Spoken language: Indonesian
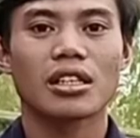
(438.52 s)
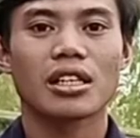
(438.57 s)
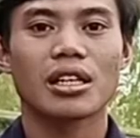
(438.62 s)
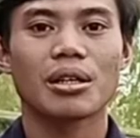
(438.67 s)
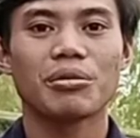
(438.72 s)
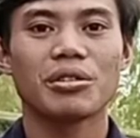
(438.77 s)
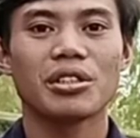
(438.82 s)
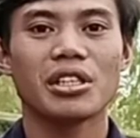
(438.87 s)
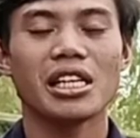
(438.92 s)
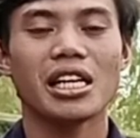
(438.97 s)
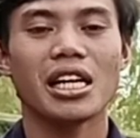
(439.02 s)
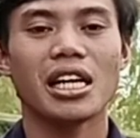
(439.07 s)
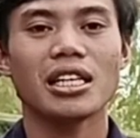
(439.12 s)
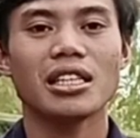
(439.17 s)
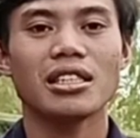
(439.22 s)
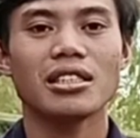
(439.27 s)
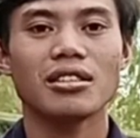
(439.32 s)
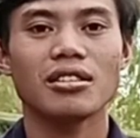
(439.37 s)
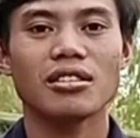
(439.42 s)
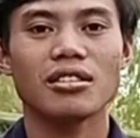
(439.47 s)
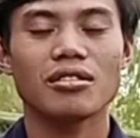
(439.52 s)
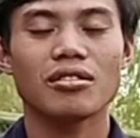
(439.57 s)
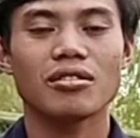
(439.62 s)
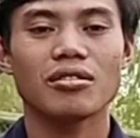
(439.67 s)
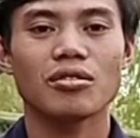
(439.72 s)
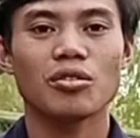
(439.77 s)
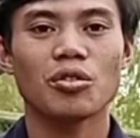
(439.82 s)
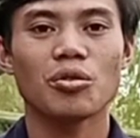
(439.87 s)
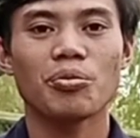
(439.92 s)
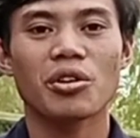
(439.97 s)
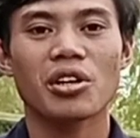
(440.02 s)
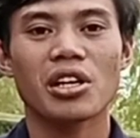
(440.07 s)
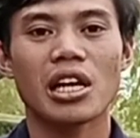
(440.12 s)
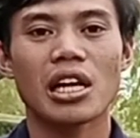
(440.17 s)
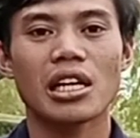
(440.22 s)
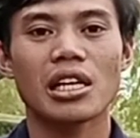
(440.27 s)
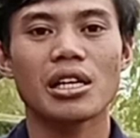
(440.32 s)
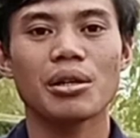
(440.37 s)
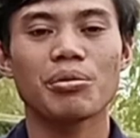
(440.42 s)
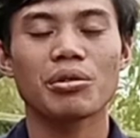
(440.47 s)
Kemudian umur
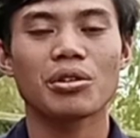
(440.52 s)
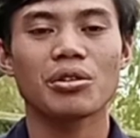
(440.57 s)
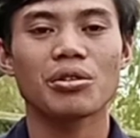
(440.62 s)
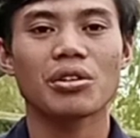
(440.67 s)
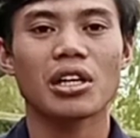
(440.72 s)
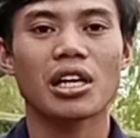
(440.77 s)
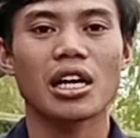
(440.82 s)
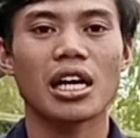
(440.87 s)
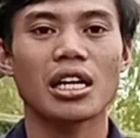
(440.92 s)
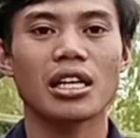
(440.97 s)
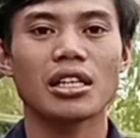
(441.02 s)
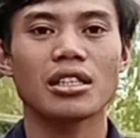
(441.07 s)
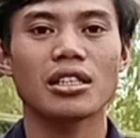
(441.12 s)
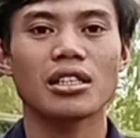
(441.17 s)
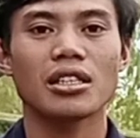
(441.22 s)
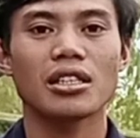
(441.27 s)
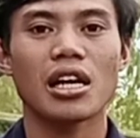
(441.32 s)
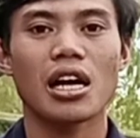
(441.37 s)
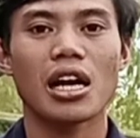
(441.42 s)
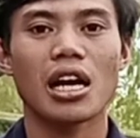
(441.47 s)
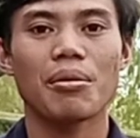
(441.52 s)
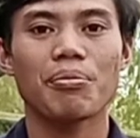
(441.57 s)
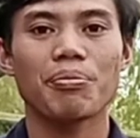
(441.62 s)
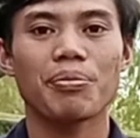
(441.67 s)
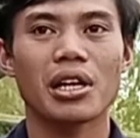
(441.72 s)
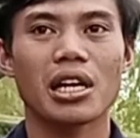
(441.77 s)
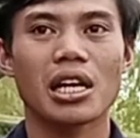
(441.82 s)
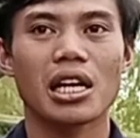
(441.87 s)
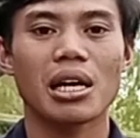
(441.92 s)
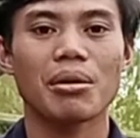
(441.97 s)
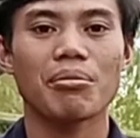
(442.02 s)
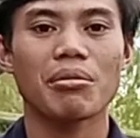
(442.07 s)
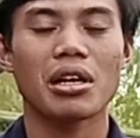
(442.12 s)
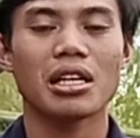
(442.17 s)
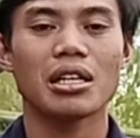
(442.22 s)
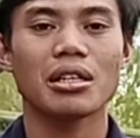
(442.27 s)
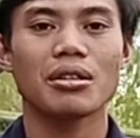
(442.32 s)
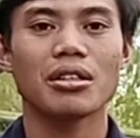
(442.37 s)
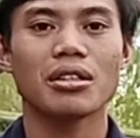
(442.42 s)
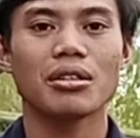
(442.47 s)
yang dibutuhkan dalam
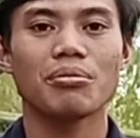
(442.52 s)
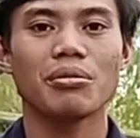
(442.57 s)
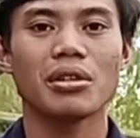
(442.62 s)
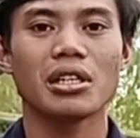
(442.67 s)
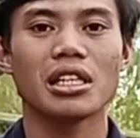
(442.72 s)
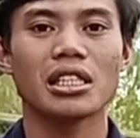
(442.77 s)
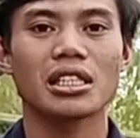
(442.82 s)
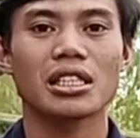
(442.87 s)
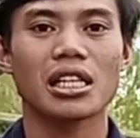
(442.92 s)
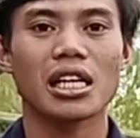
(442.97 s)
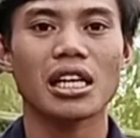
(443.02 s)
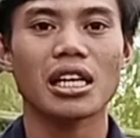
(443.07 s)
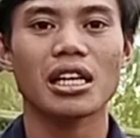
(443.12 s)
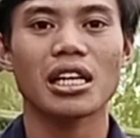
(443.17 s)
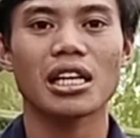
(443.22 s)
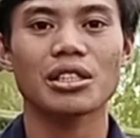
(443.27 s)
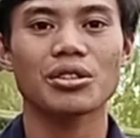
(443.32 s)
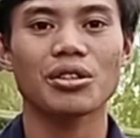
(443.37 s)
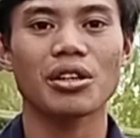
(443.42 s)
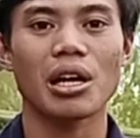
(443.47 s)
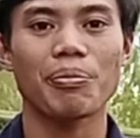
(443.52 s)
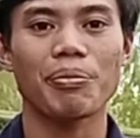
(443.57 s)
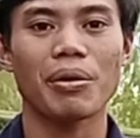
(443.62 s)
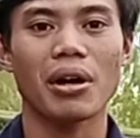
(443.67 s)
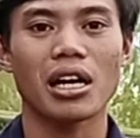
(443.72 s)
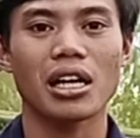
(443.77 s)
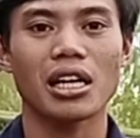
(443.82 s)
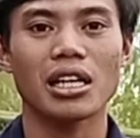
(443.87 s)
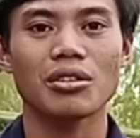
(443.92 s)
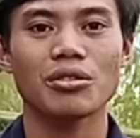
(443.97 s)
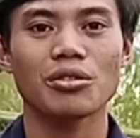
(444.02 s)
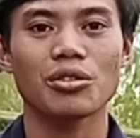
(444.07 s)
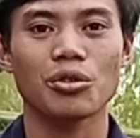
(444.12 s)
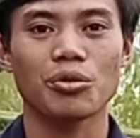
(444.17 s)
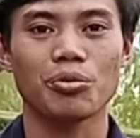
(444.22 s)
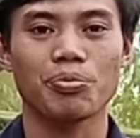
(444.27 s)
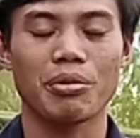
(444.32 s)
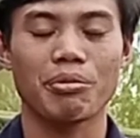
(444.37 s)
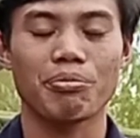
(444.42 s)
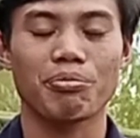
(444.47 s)
penanaman mini stek langsung lapangan
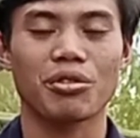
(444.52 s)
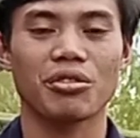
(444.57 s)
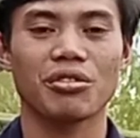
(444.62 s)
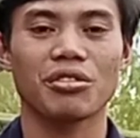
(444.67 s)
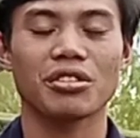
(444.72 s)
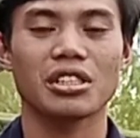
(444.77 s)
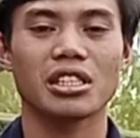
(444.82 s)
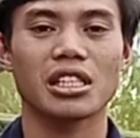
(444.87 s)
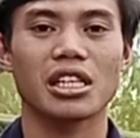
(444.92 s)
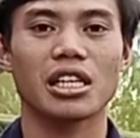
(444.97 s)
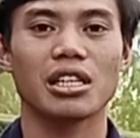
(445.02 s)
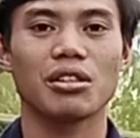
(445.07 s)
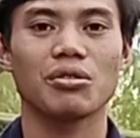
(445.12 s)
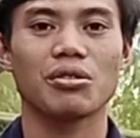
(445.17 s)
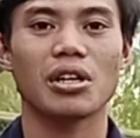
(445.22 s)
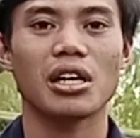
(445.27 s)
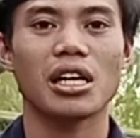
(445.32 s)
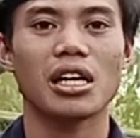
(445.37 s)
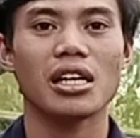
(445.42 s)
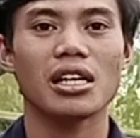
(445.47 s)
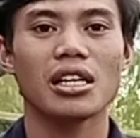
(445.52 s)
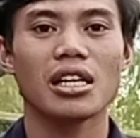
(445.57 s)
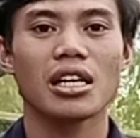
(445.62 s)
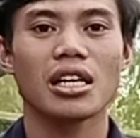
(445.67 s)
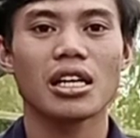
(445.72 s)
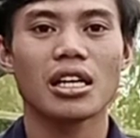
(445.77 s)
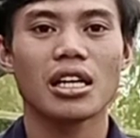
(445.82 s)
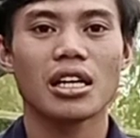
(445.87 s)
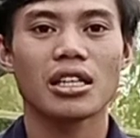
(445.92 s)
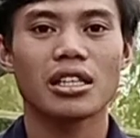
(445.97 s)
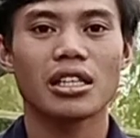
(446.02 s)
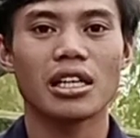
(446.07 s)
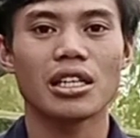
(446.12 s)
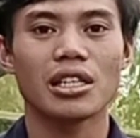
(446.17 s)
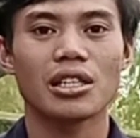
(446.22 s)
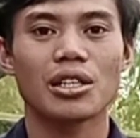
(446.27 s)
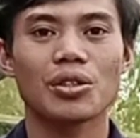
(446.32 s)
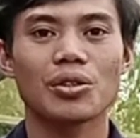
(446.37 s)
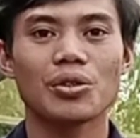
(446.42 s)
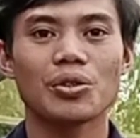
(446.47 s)
untuk memproduksi G2
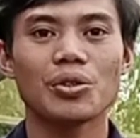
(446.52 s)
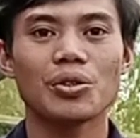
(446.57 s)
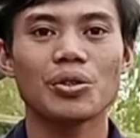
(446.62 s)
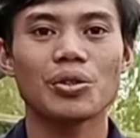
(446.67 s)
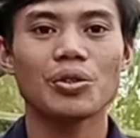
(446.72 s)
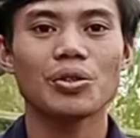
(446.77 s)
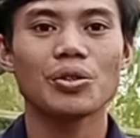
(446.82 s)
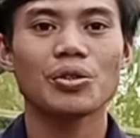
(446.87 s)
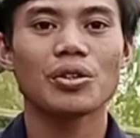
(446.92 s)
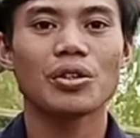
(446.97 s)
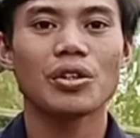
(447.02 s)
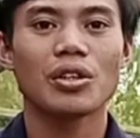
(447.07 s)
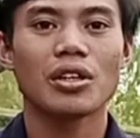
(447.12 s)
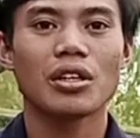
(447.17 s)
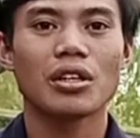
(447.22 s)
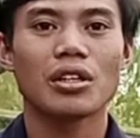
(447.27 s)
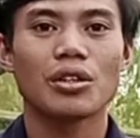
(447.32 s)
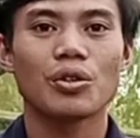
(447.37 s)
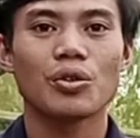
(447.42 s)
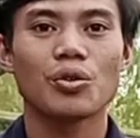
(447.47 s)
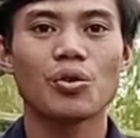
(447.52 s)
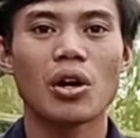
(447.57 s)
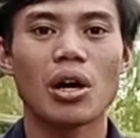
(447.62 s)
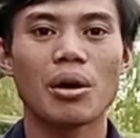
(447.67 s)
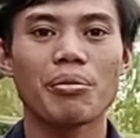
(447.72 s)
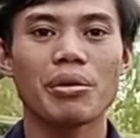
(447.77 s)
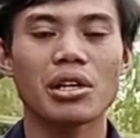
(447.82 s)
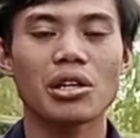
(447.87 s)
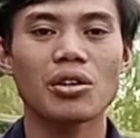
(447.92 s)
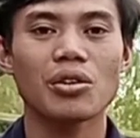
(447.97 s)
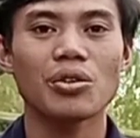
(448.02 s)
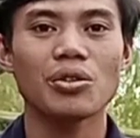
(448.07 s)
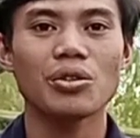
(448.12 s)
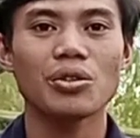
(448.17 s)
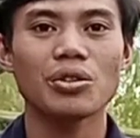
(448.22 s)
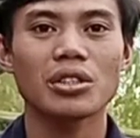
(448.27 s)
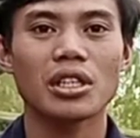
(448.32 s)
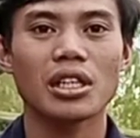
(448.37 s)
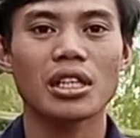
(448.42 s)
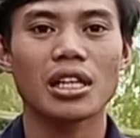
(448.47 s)
yaitu dua
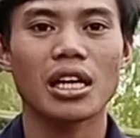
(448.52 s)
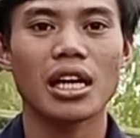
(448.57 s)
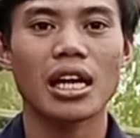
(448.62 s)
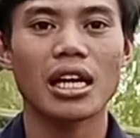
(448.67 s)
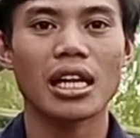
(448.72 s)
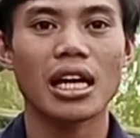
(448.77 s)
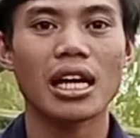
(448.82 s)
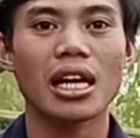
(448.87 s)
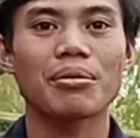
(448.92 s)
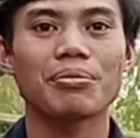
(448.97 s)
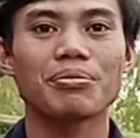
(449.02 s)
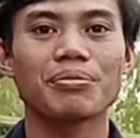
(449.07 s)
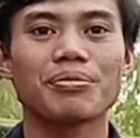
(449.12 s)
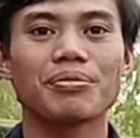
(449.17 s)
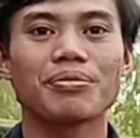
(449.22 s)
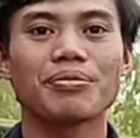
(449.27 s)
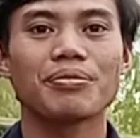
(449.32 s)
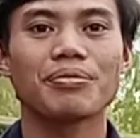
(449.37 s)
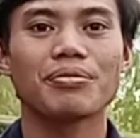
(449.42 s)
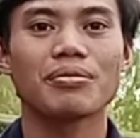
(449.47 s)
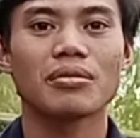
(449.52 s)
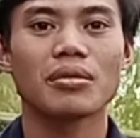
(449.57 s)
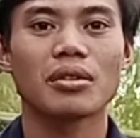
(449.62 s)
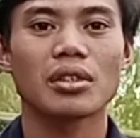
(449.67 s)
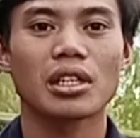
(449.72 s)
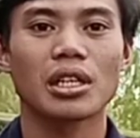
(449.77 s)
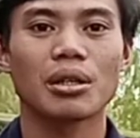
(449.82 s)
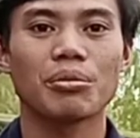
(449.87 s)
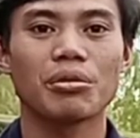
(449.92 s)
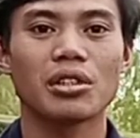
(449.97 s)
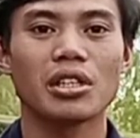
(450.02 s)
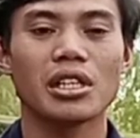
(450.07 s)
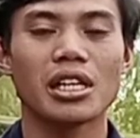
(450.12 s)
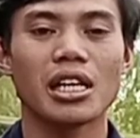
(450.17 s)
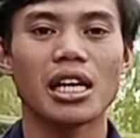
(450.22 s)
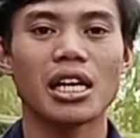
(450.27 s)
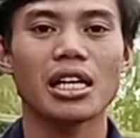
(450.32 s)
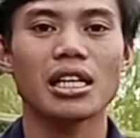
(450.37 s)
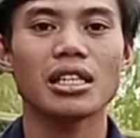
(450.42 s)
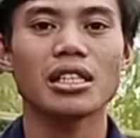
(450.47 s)
minggu setelah tanam
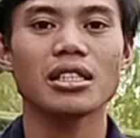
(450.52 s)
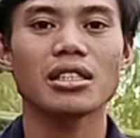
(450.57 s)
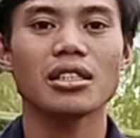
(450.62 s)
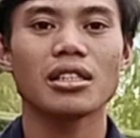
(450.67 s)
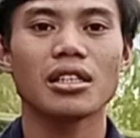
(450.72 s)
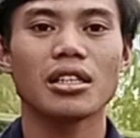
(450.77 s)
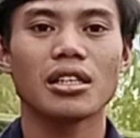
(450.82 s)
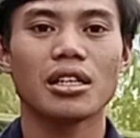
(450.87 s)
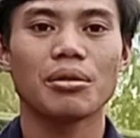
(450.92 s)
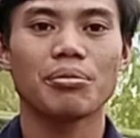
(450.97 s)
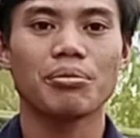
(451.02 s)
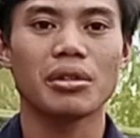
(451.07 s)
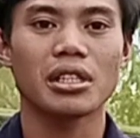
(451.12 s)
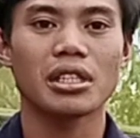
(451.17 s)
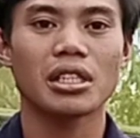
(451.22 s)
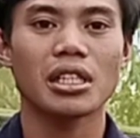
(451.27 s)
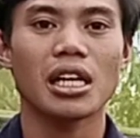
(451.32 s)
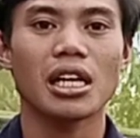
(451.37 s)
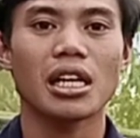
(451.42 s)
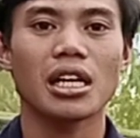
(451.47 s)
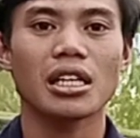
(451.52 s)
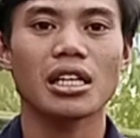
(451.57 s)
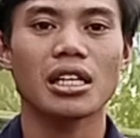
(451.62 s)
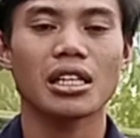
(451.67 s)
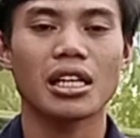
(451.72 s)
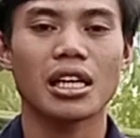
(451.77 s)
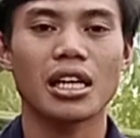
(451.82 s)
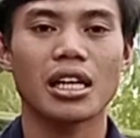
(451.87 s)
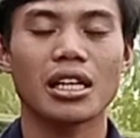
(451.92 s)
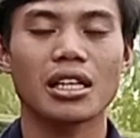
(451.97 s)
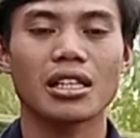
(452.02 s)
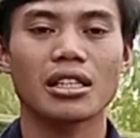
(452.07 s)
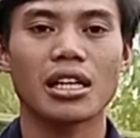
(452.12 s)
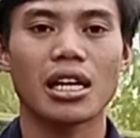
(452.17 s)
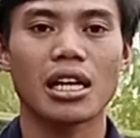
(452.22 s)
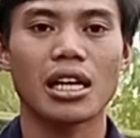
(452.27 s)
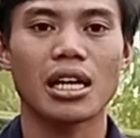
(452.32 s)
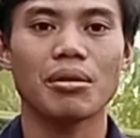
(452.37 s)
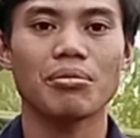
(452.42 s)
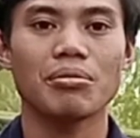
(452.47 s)
kemudian bisa kita
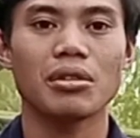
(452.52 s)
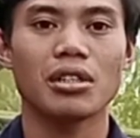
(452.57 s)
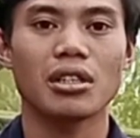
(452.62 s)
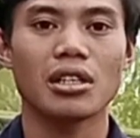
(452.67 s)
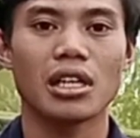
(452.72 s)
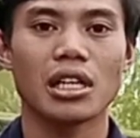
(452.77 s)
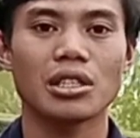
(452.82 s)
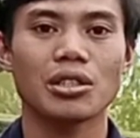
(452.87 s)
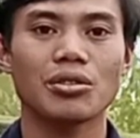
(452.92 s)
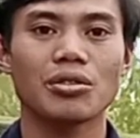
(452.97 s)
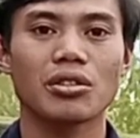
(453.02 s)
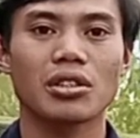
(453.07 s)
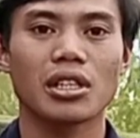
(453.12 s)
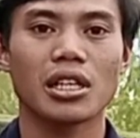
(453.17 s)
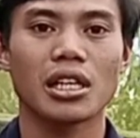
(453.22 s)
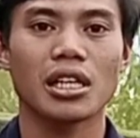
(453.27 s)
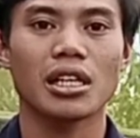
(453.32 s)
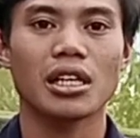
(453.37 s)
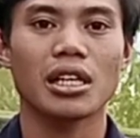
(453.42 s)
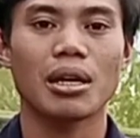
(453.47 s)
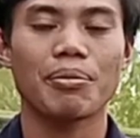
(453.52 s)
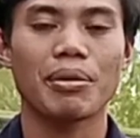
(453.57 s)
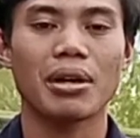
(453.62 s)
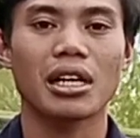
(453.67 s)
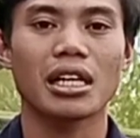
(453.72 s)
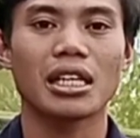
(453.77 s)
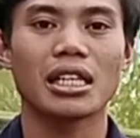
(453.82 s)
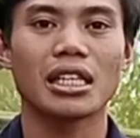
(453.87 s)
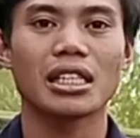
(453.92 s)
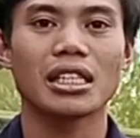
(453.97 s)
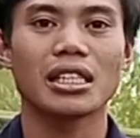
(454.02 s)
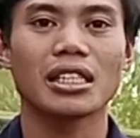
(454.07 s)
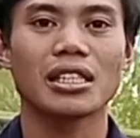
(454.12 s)
tanam langsung ke lapangan